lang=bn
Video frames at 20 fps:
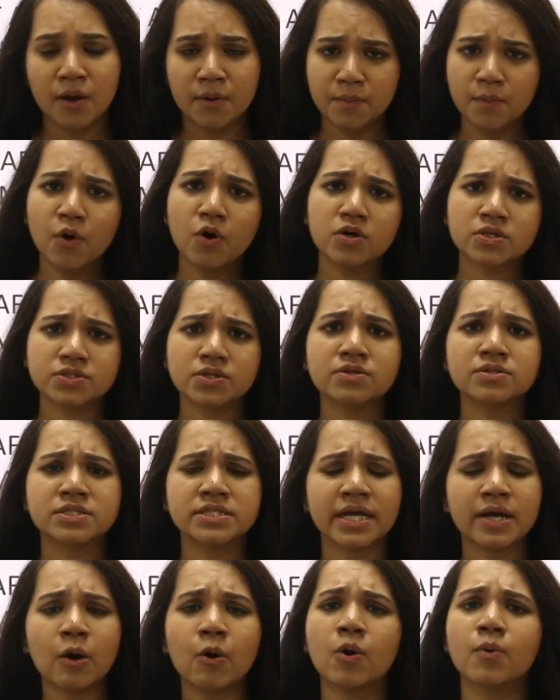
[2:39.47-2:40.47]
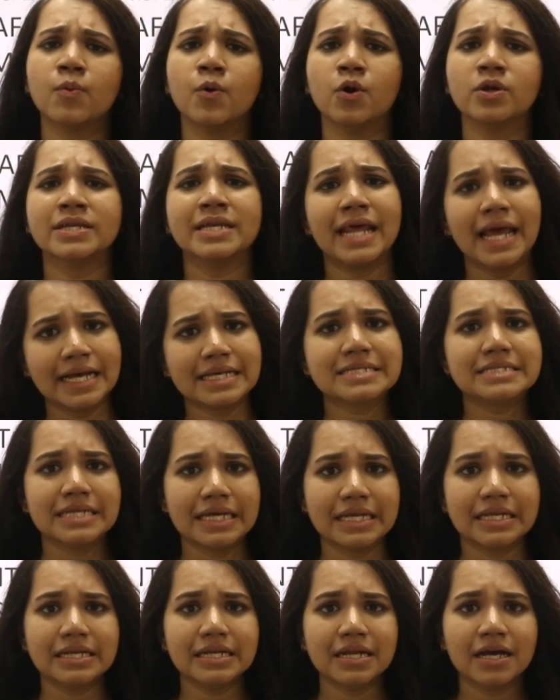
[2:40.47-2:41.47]
মুখস্থ যে করব নেক্সট
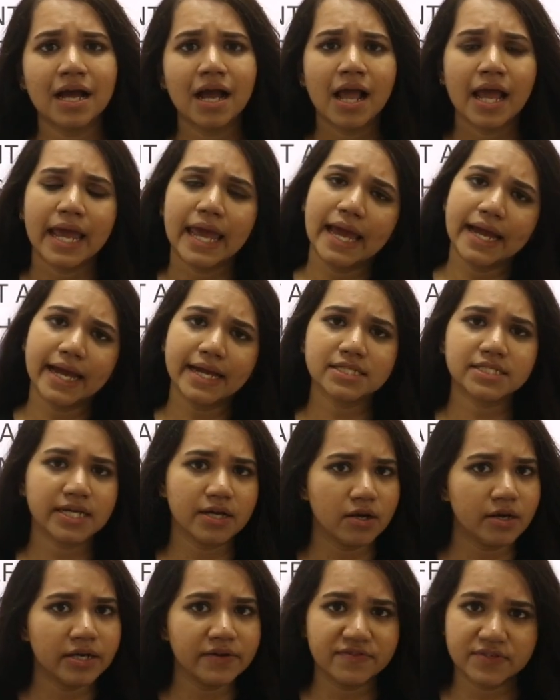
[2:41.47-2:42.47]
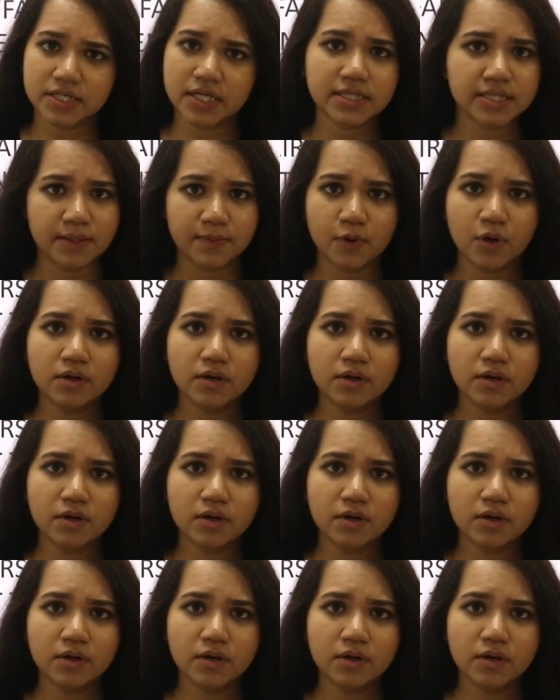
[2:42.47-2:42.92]
দিন এগেন সেগুলো রিভিশন দিব